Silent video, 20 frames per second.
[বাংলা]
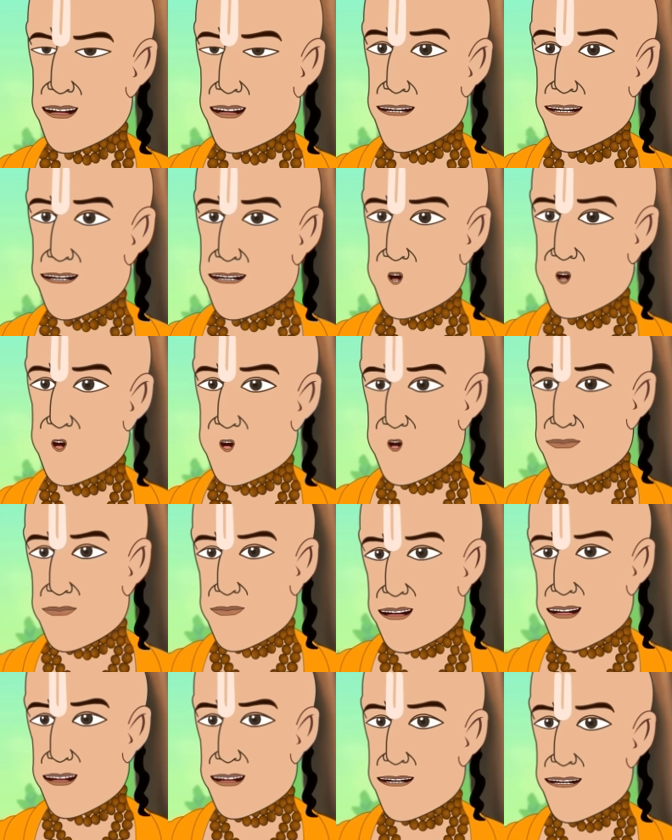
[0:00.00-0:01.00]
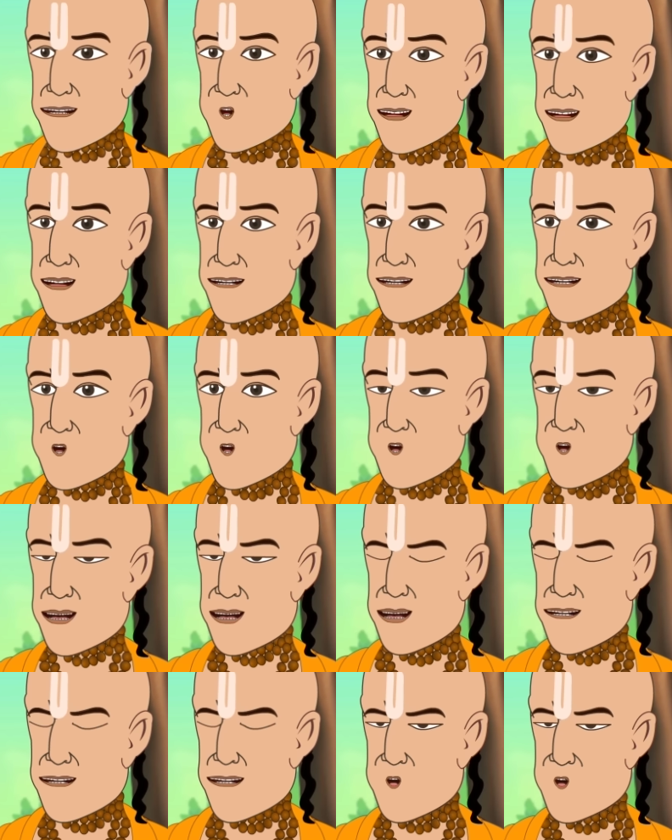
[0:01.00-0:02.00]
ওর চোখে যে
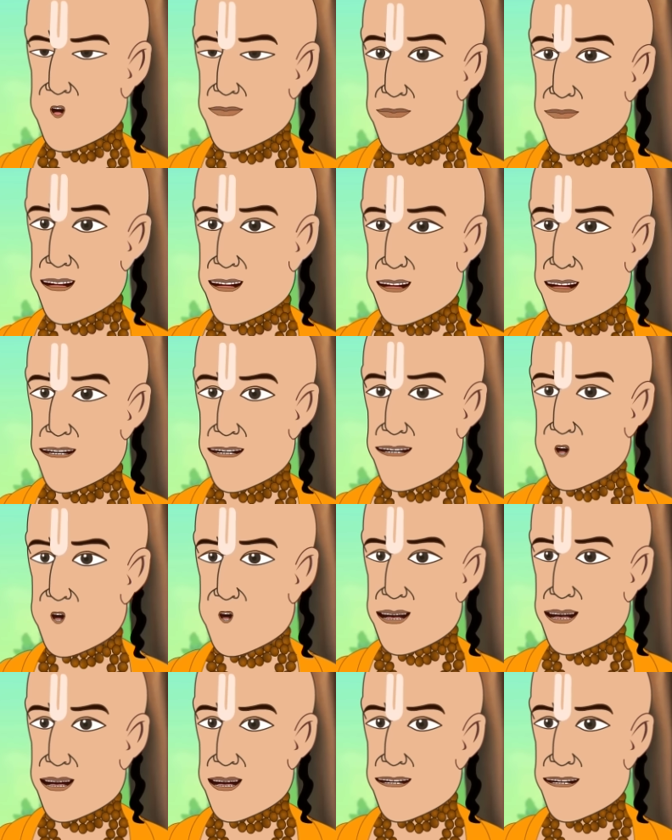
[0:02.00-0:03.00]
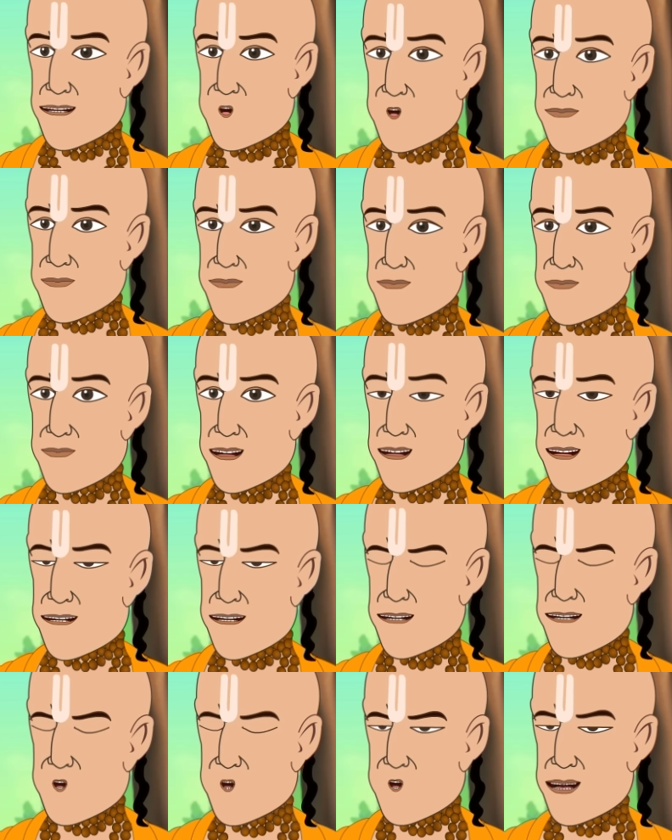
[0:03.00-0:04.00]
একবার পরে
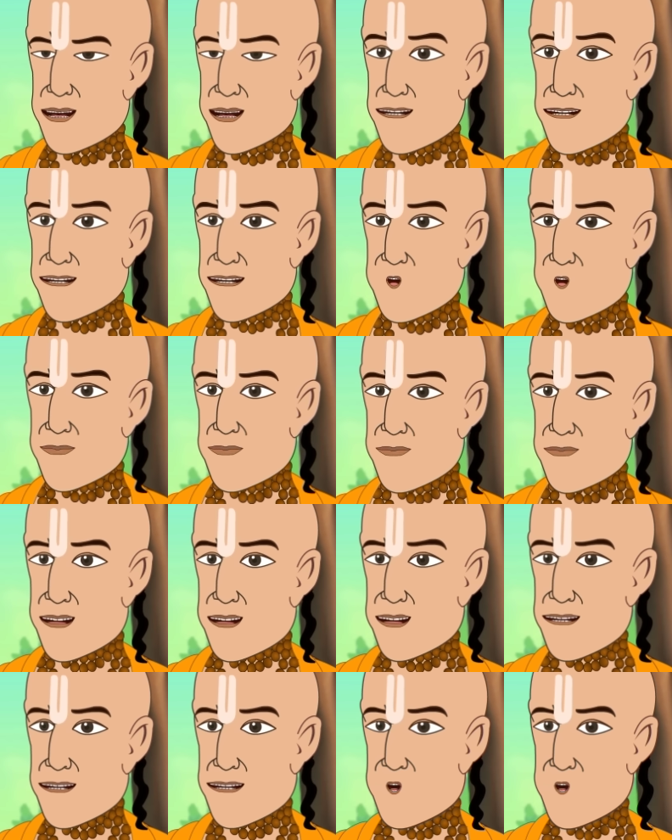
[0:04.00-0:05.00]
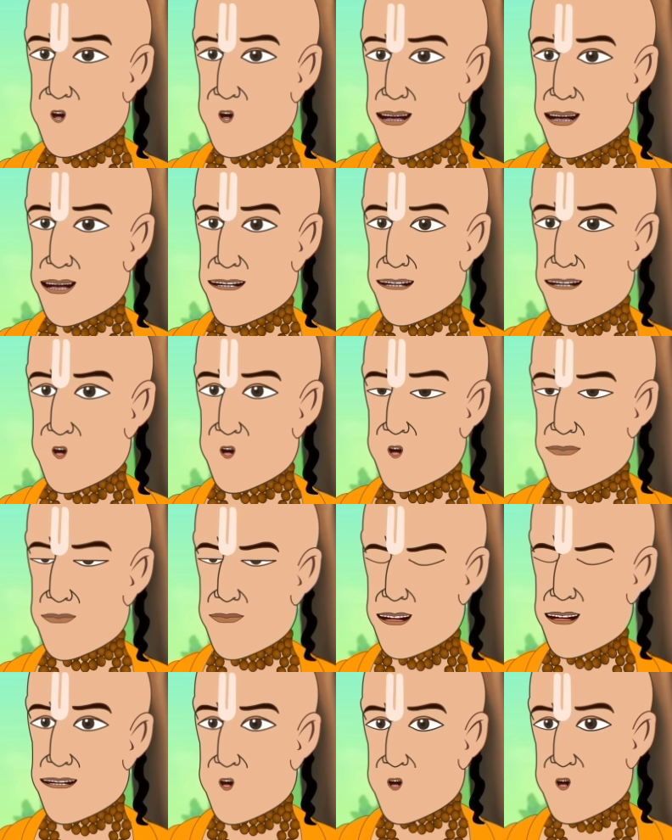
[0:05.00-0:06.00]
ও তাকে অত
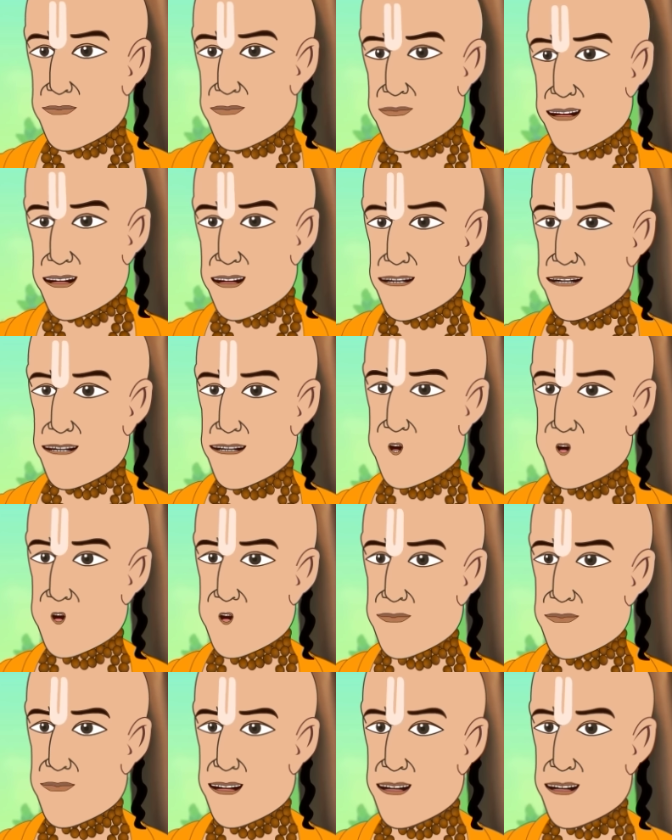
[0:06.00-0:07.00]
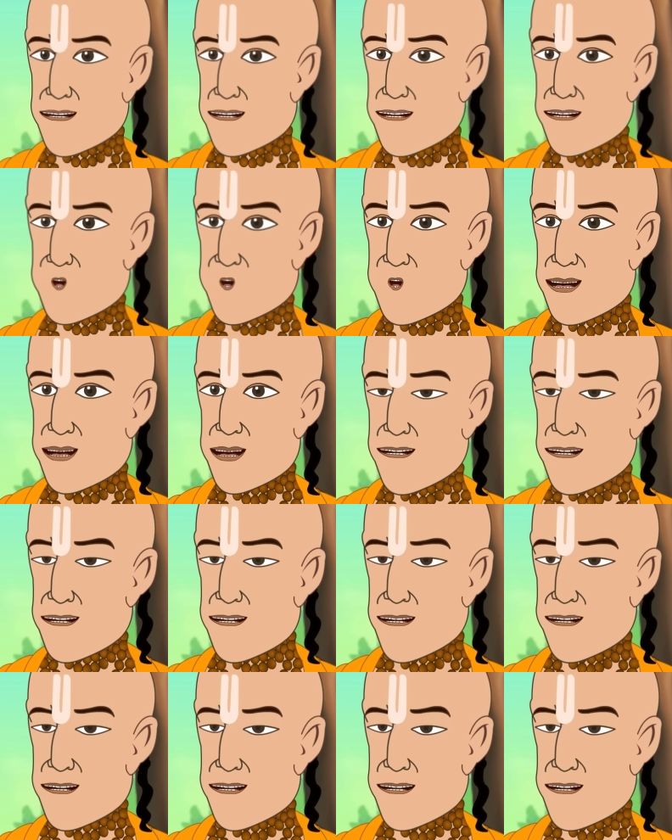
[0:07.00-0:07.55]
সহজে ছাড়ে না রে বেটা